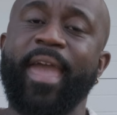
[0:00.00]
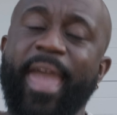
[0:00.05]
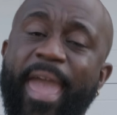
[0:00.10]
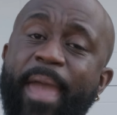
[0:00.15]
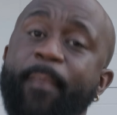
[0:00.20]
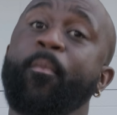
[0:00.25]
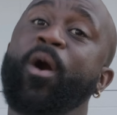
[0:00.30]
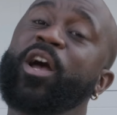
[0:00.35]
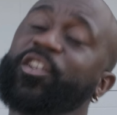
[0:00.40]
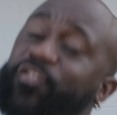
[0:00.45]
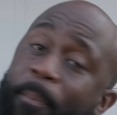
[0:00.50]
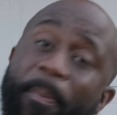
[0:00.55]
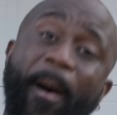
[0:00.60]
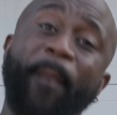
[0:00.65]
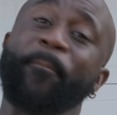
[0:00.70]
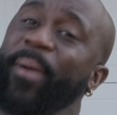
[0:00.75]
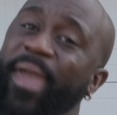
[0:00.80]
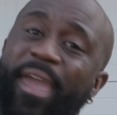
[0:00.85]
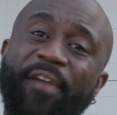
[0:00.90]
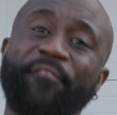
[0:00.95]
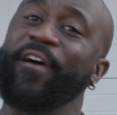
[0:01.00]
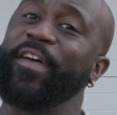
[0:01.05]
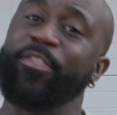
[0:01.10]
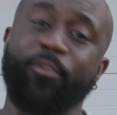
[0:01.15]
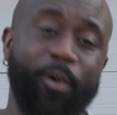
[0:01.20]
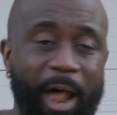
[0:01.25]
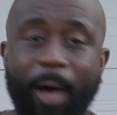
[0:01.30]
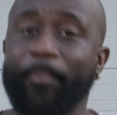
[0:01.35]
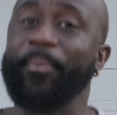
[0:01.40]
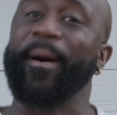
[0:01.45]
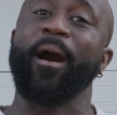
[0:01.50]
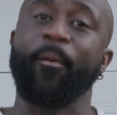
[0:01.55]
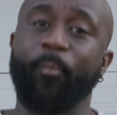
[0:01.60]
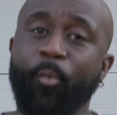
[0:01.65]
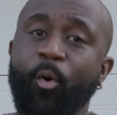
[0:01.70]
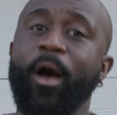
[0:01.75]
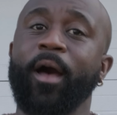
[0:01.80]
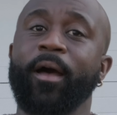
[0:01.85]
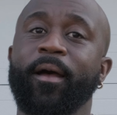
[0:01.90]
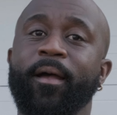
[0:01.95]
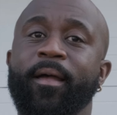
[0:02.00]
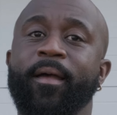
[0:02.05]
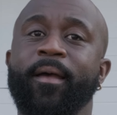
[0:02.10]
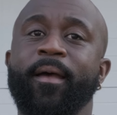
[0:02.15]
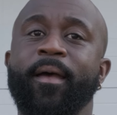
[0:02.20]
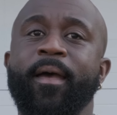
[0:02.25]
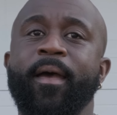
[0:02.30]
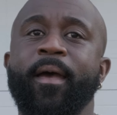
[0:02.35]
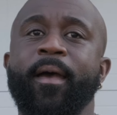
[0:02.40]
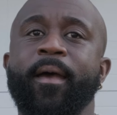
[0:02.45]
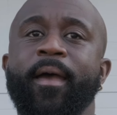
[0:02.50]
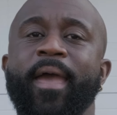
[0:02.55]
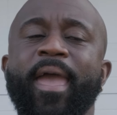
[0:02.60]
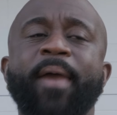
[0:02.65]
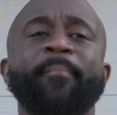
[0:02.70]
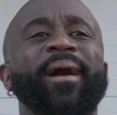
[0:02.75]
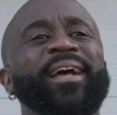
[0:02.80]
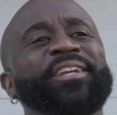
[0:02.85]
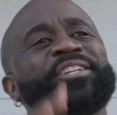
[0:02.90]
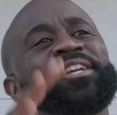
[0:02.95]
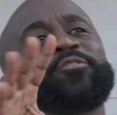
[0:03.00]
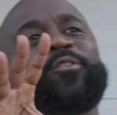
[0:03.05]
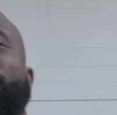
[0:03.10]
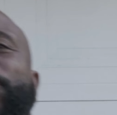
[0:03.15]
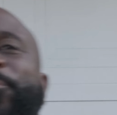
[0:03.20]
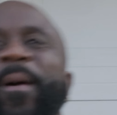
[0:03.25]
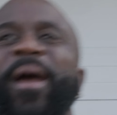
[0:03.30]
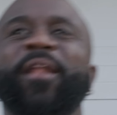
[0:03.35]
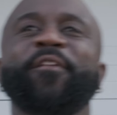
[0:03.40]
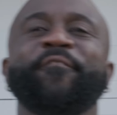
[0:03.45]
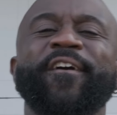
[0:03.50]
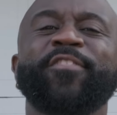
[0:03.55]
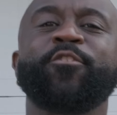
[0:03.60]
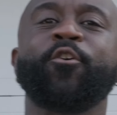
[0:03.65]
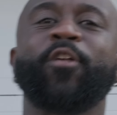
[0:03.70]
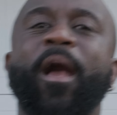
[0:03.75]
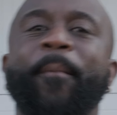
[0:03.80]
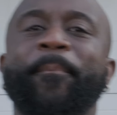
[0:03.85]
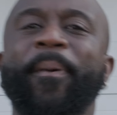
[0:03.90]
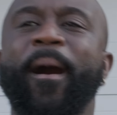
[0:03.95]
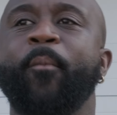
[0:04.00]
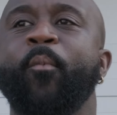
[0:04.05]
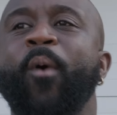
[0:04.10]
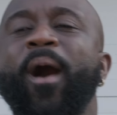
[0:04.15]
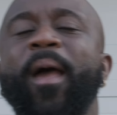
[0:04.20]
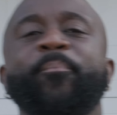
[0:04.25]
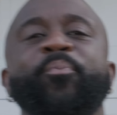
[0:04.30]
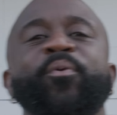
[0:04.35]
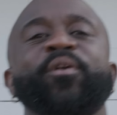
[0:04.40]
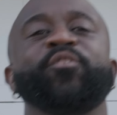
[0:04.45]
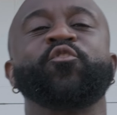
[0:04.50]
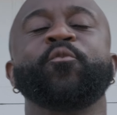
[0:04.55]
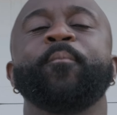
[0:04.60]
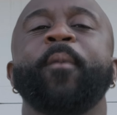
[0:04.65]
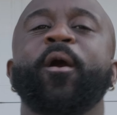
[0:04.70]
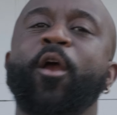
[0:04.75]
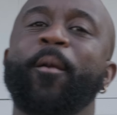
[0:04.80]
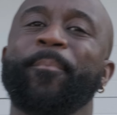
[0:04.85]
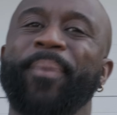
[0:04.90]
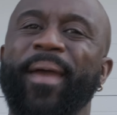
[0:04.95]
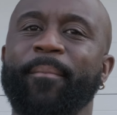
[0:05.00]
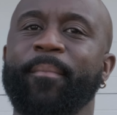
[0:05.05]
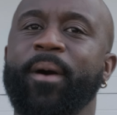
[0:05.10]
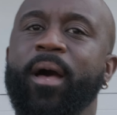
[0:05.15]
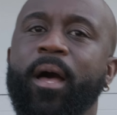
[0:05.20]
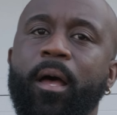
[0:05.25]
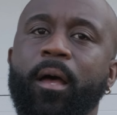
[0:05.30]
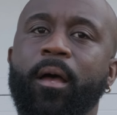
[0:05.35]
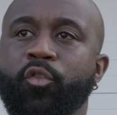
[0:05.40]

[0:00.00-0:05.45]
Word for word: Et moi, je vais pas payer 20 dollars par mois. Imagine que tu payes 20 dollars par mois et puis tu manques un paiement.